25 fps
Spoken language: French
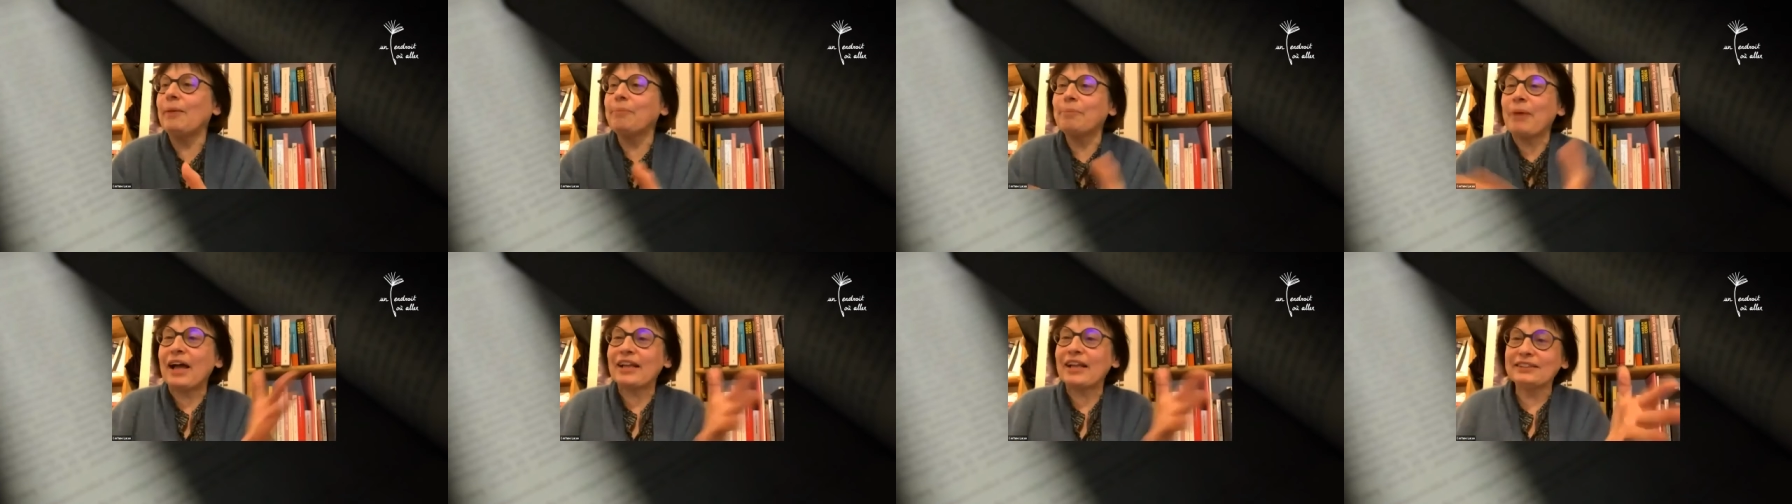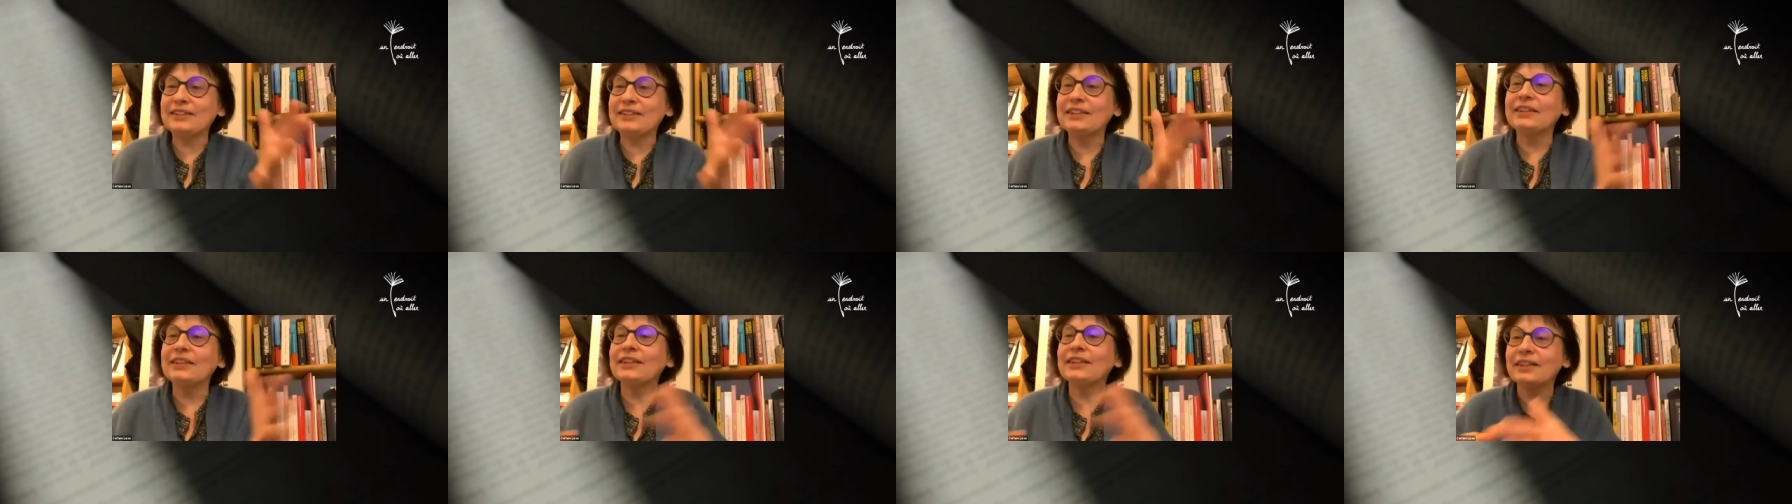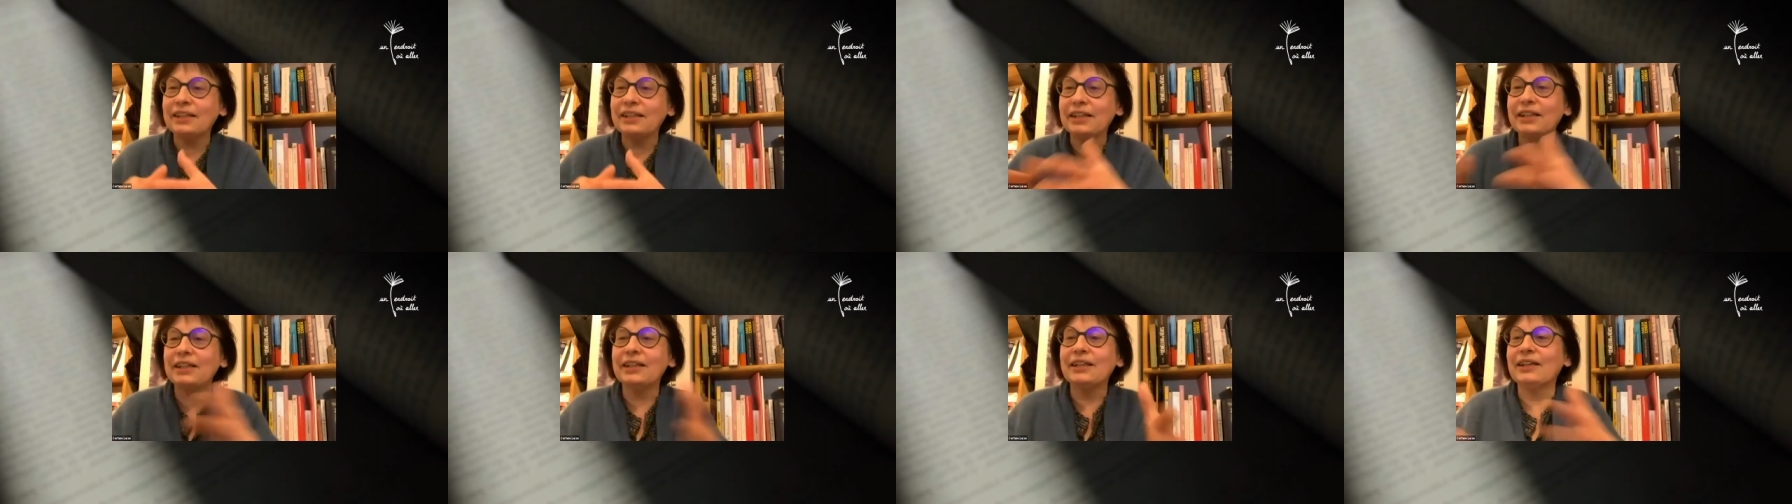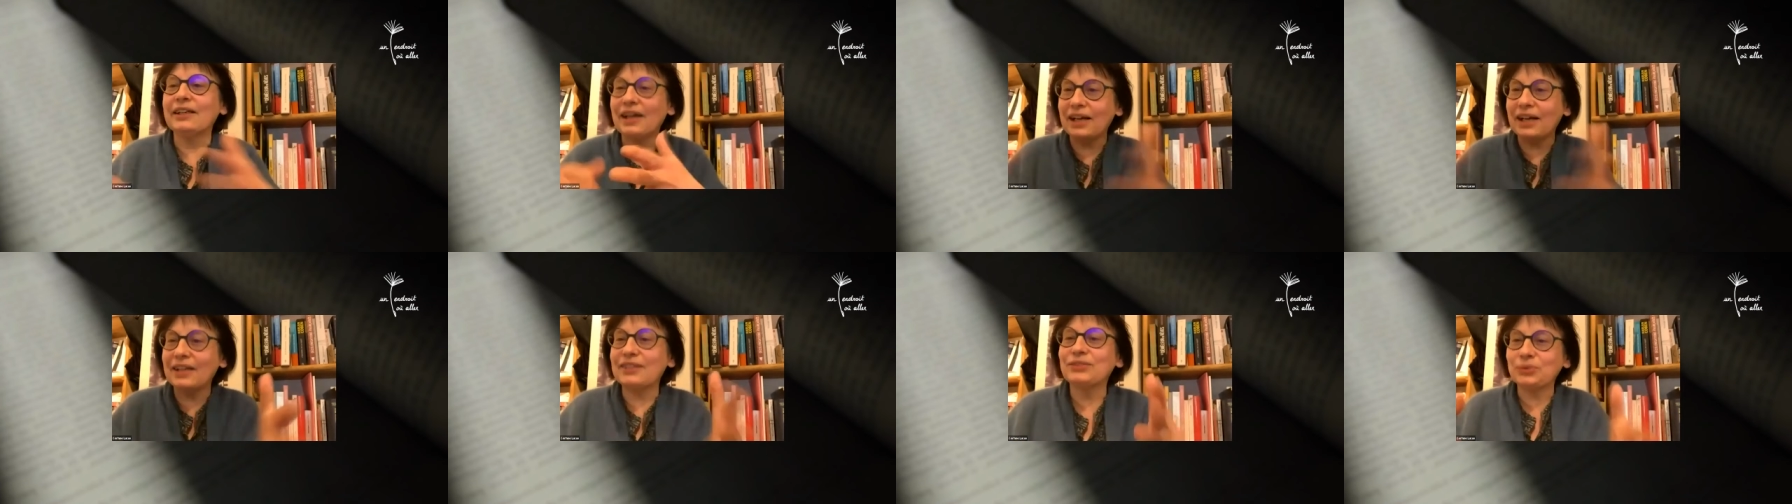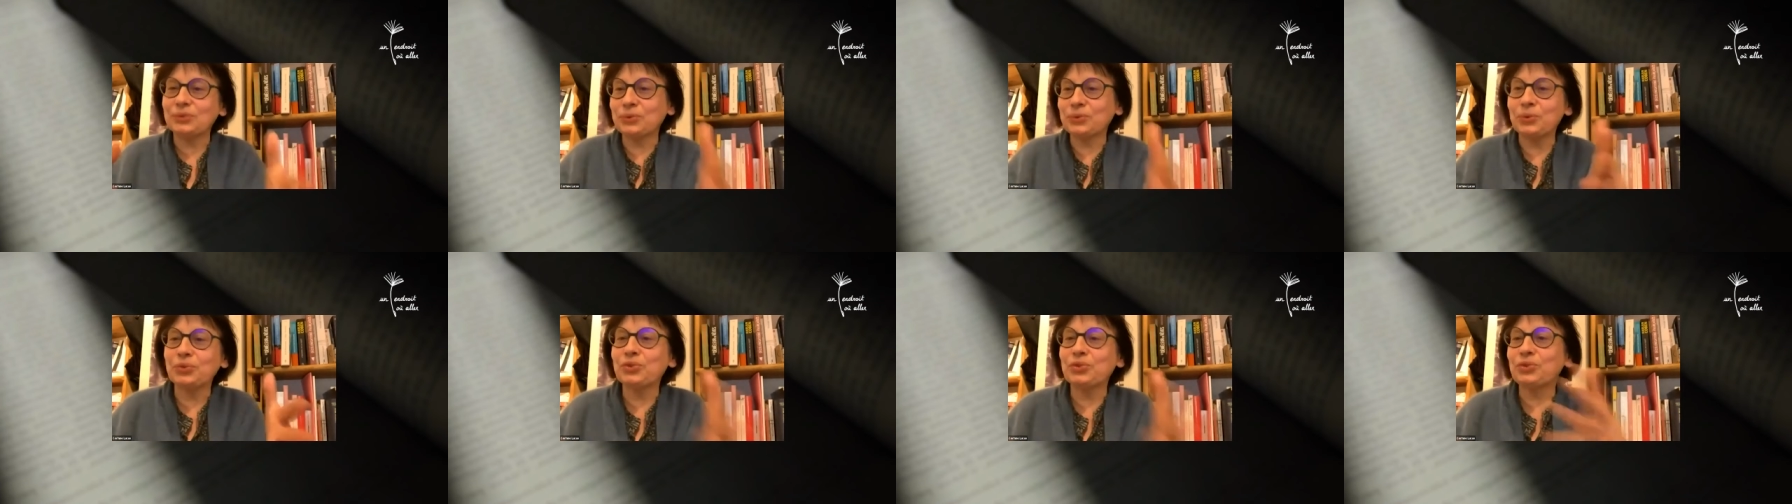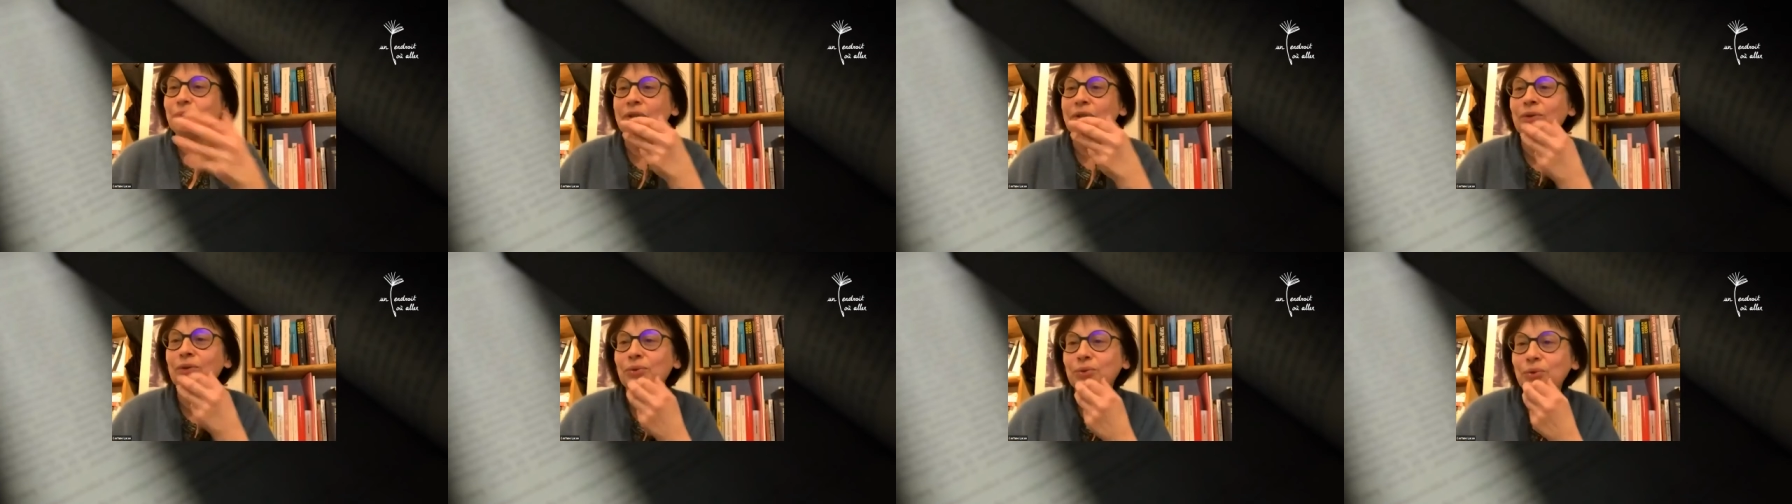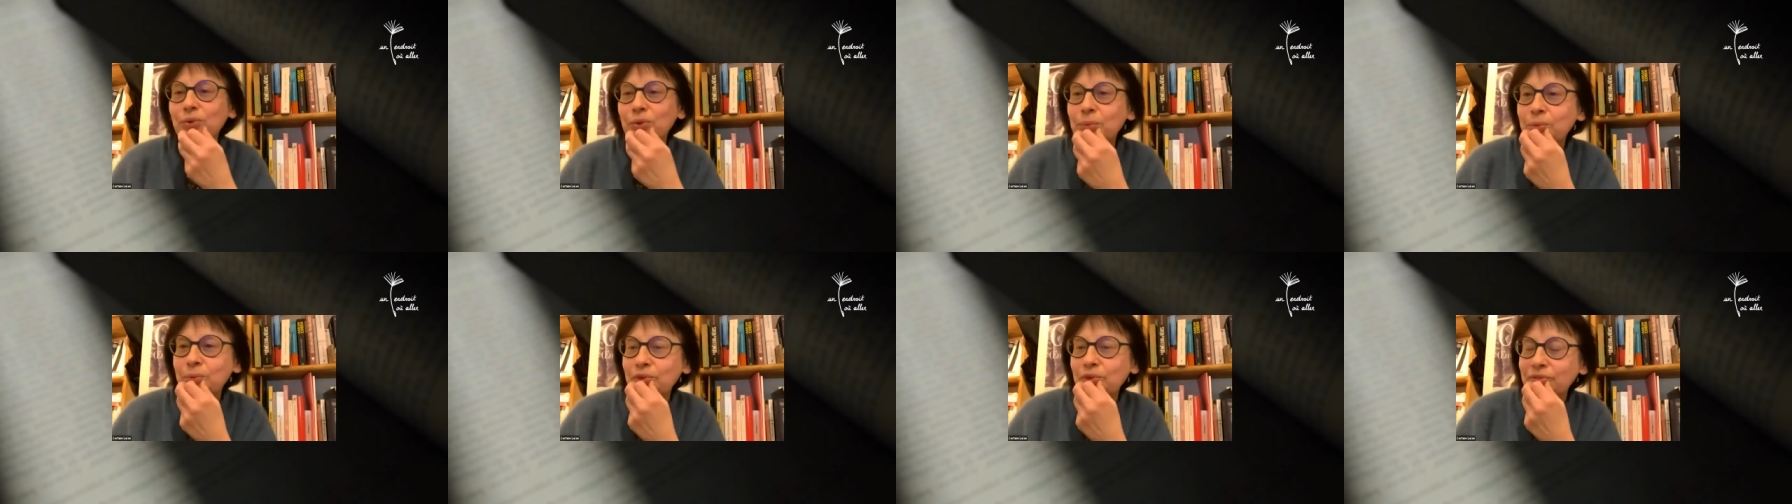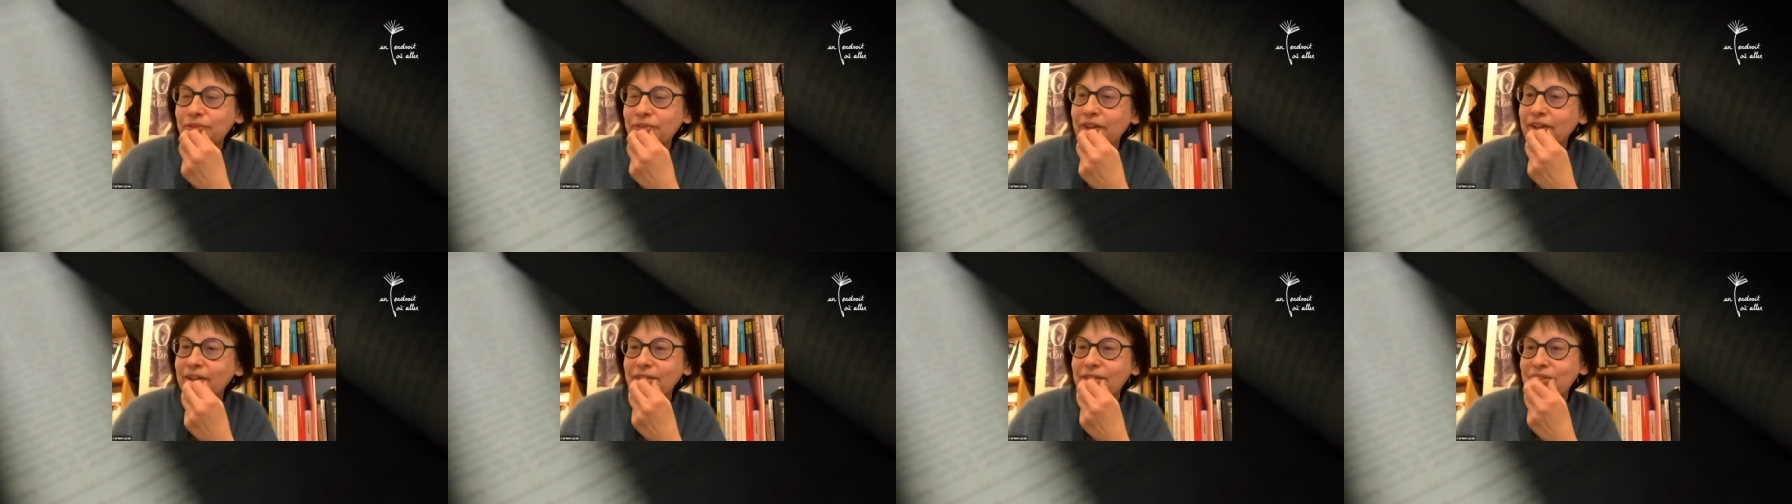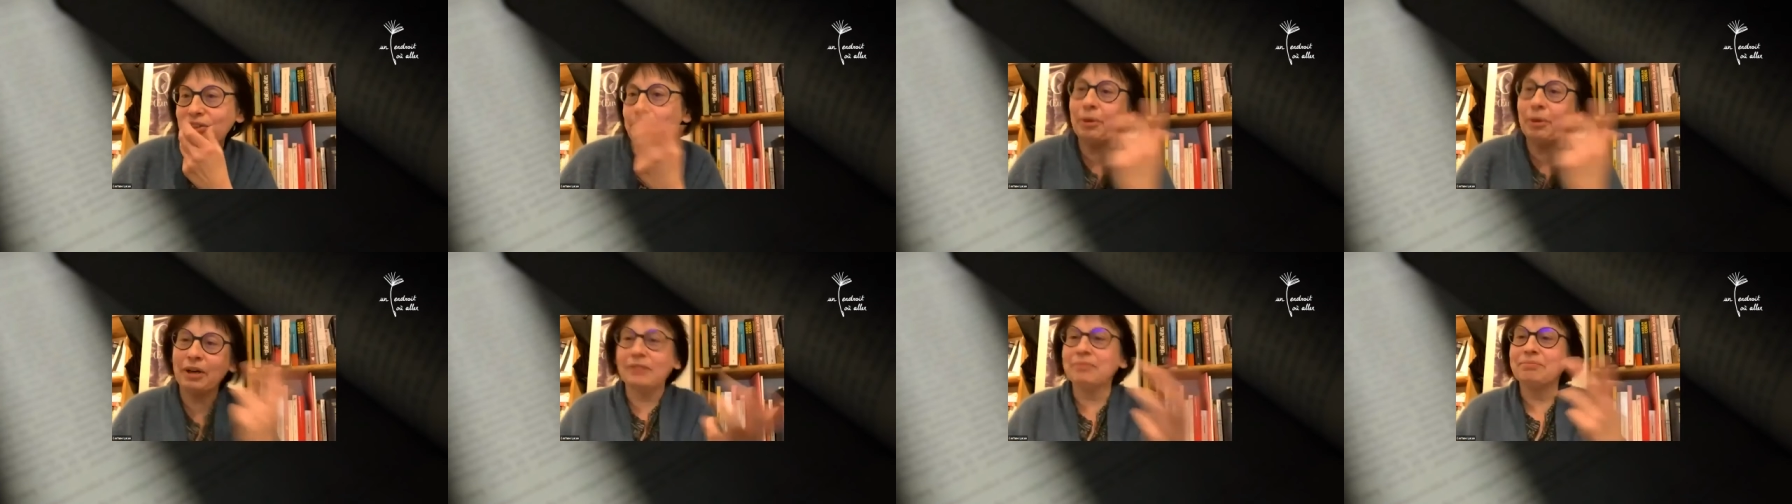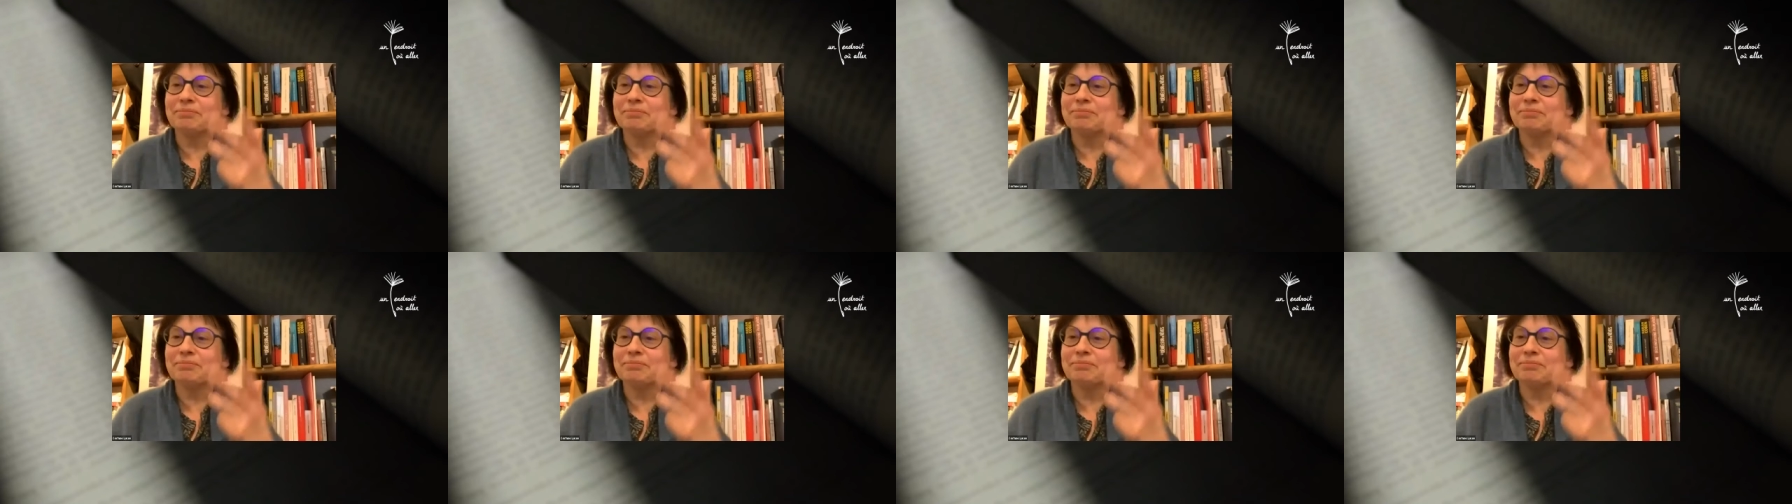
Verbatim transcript: partir et à se construire autrement. Enfin, je sais pas.